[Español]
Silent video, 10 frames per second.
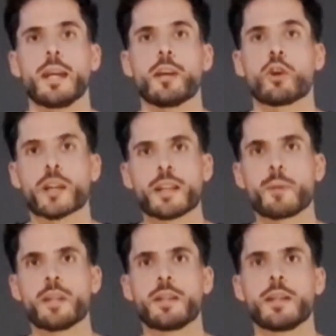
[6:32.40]
En
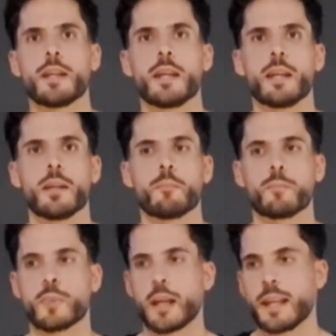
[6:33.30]
concretamente,
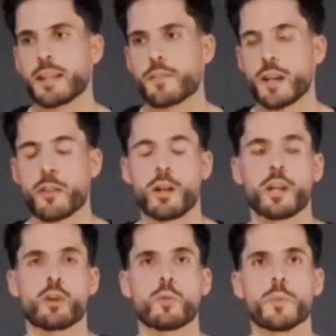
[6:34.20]
en esta federación en la
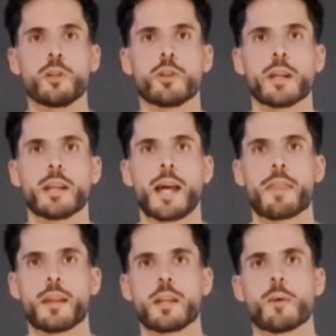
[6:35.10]
que yo compito, en la
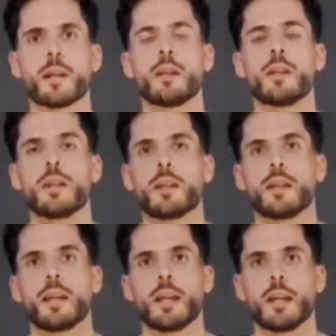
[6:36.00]
ACN,
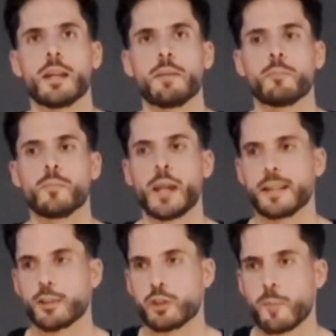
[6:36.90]

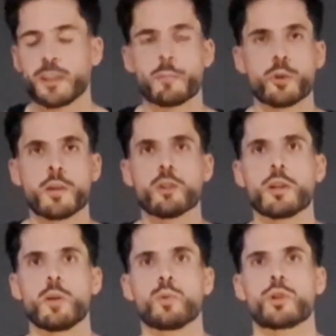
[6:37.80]
está totalmente prohibido
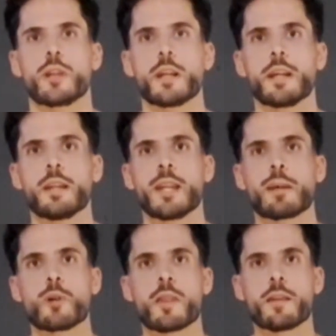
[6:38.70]
el uso de,
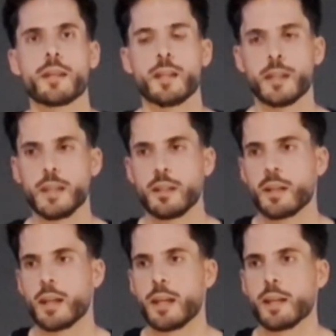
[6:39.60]
anabolizantes y
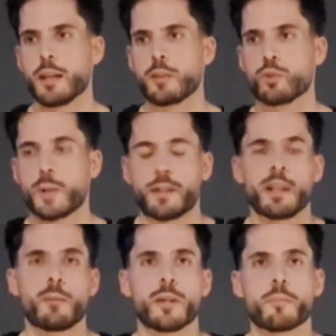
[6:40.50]
eh, su
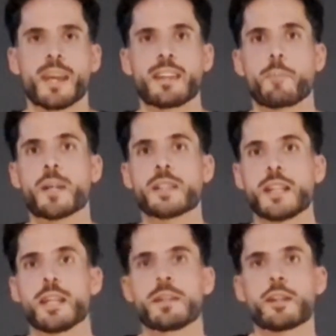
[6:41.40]
práctica pues, está
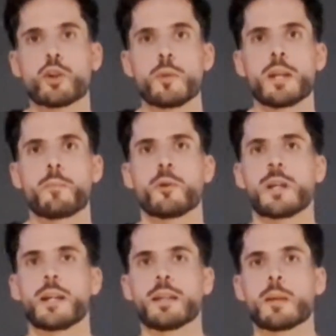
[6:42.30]
perseguida, entre comillas, por
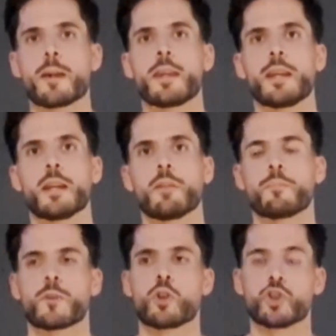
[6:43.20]
el tema de
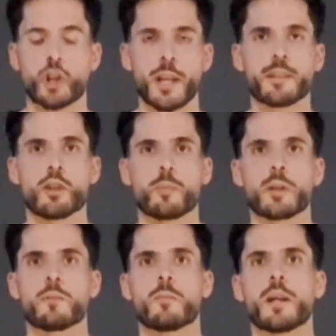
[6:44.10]
control de antidoping.